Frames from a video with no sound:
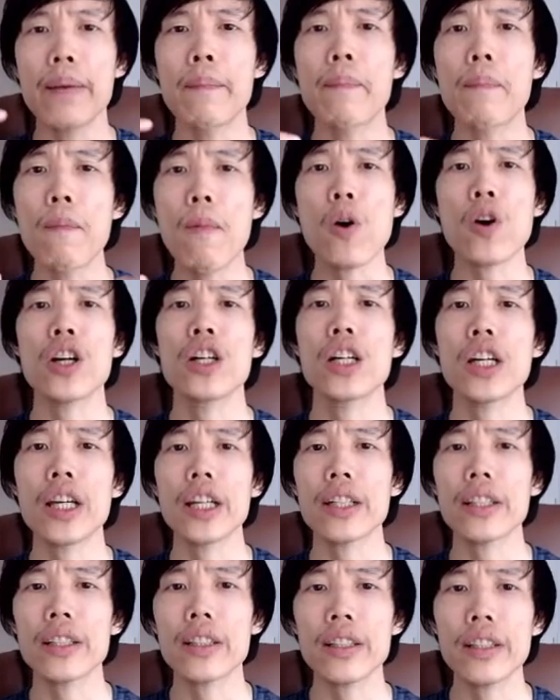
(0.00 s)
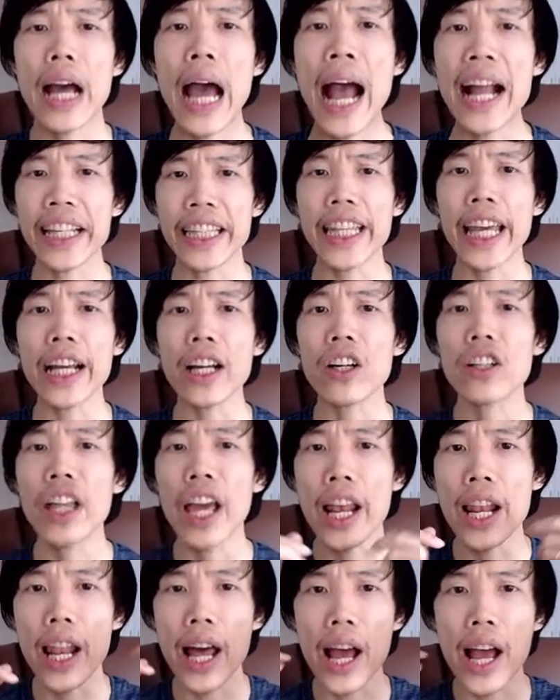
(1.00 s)
một người architect có
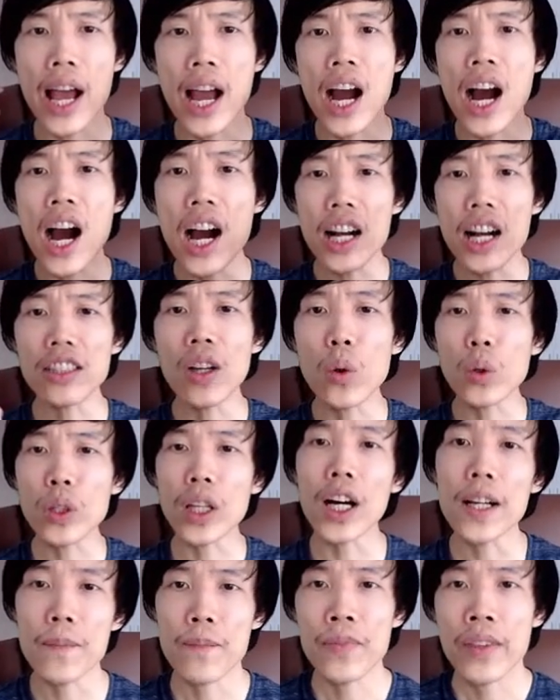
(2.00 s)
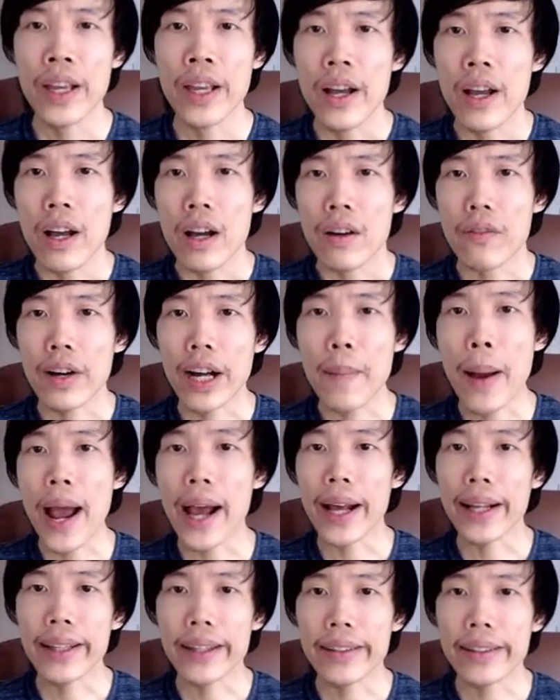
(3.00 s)
thể là hứng thú tới và các
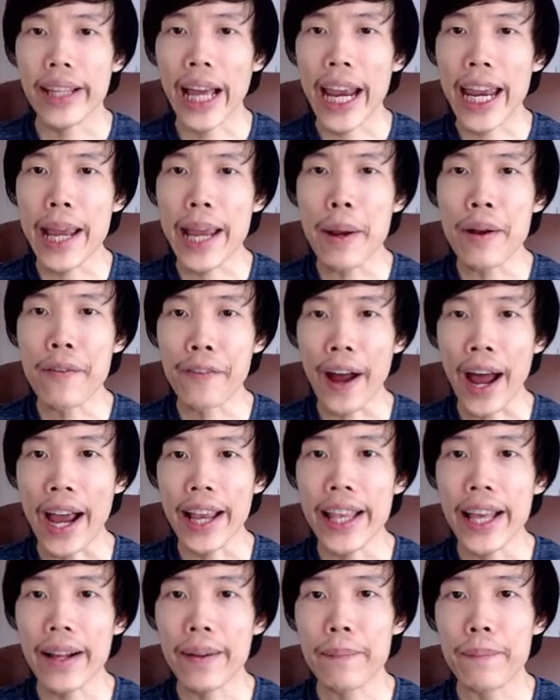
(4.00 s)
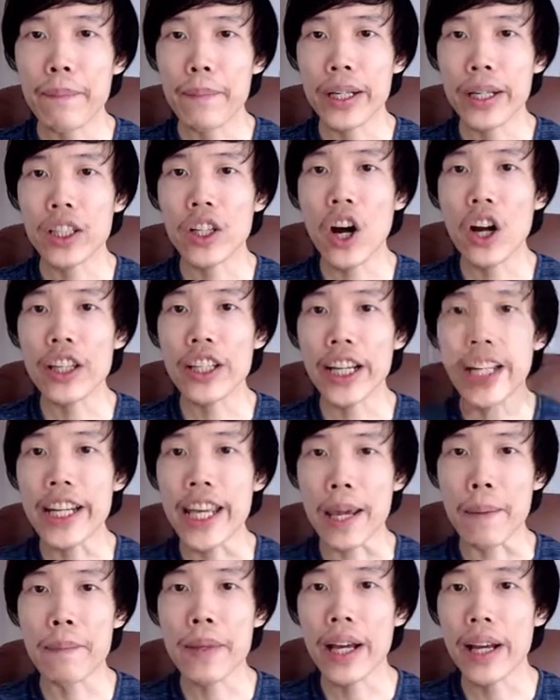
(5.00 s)
bạn thấy bên phải nhé mình có những cái
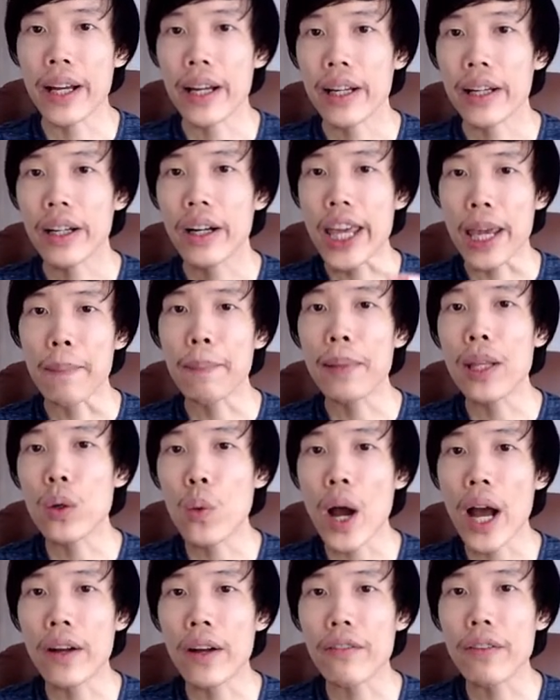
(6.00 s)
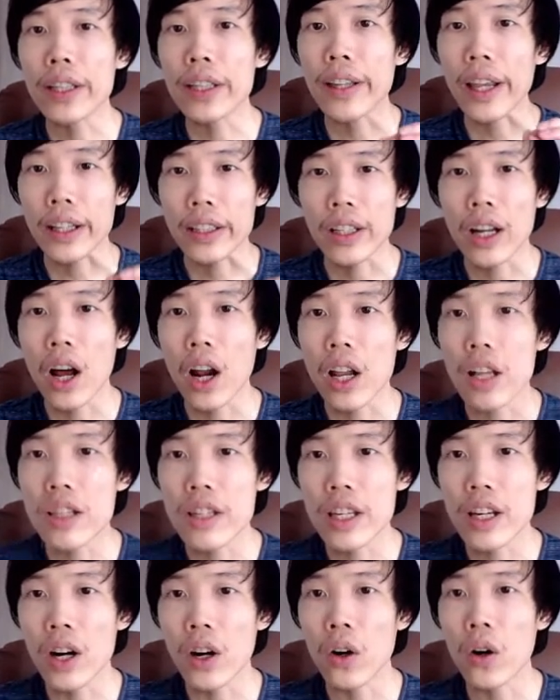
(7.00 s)
điểm nha có điểm liên quan với
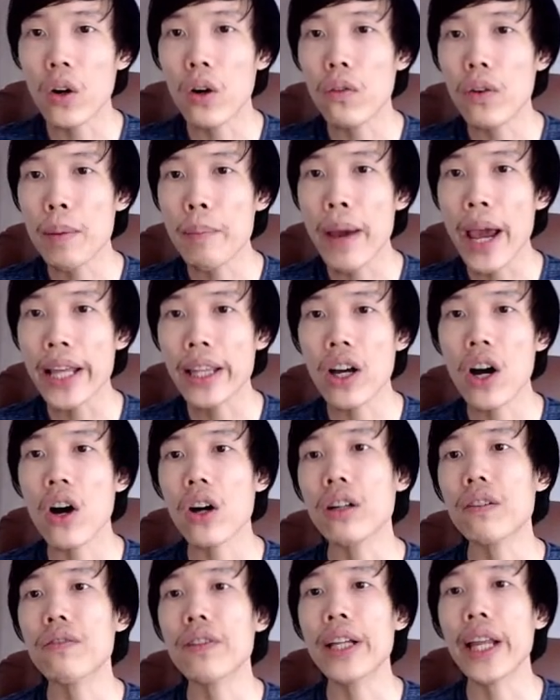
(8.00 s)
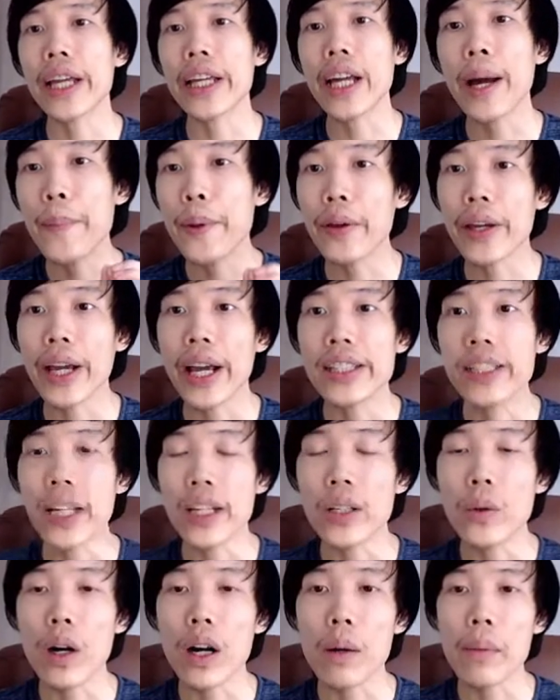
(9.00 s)
technological với method với lại
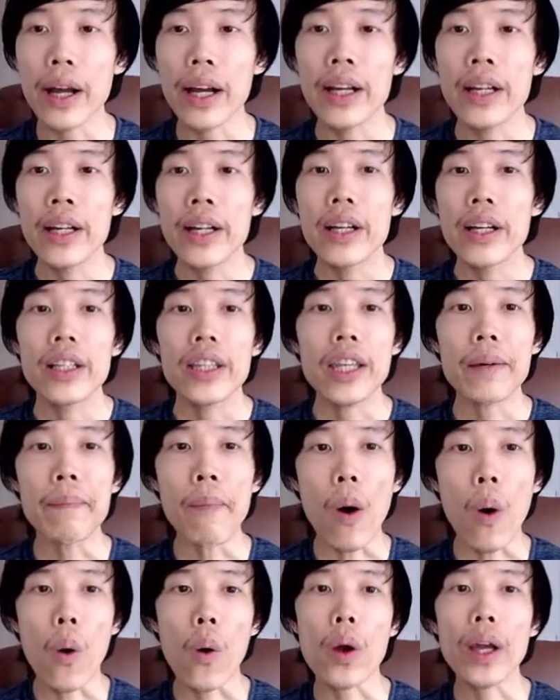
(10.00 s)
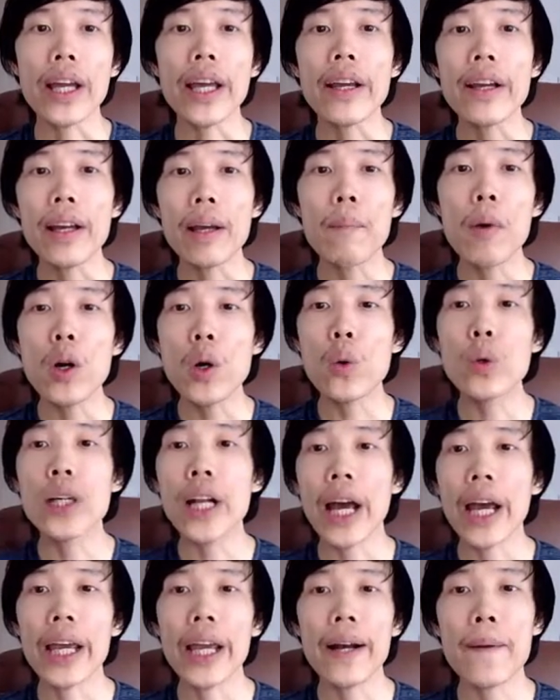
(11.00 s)
communication đúng không các bạn thì mỗi cái cái module
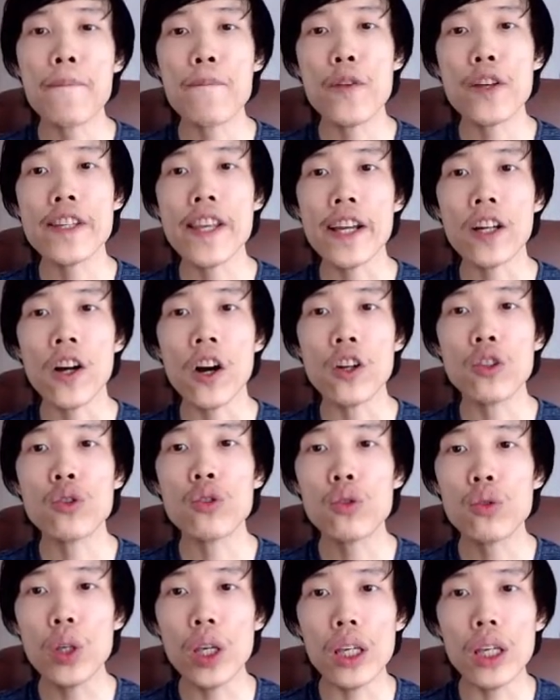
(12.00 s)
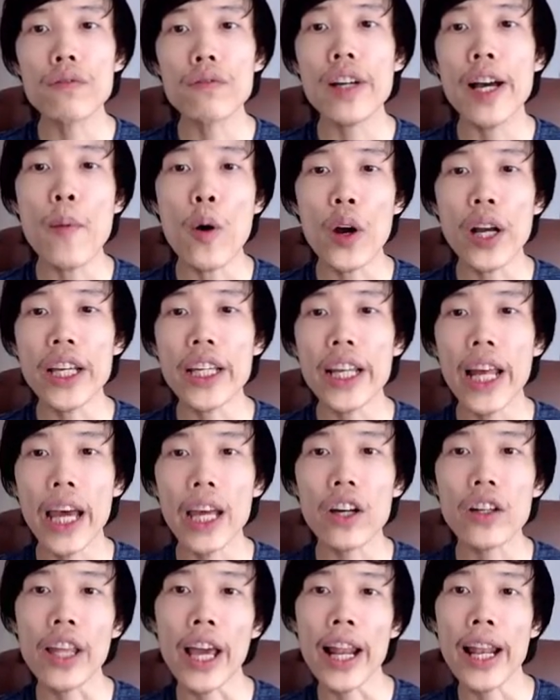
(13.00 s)
này á nó sẽ có chuyên về một cái gì đấy
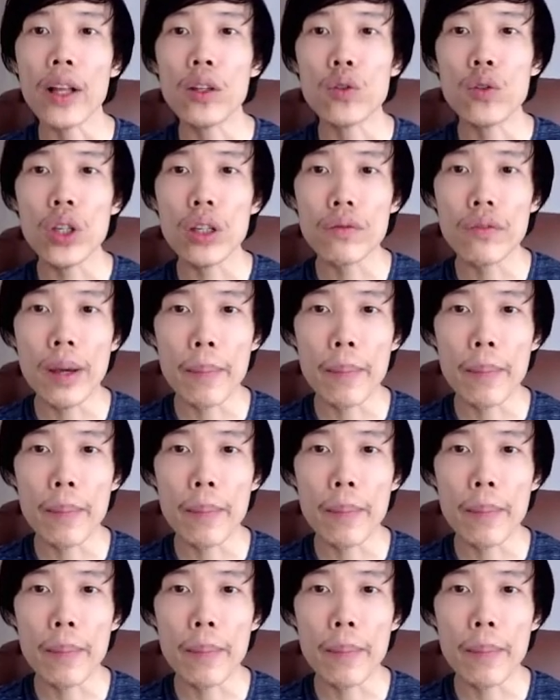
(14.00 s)
có thể là chuyên về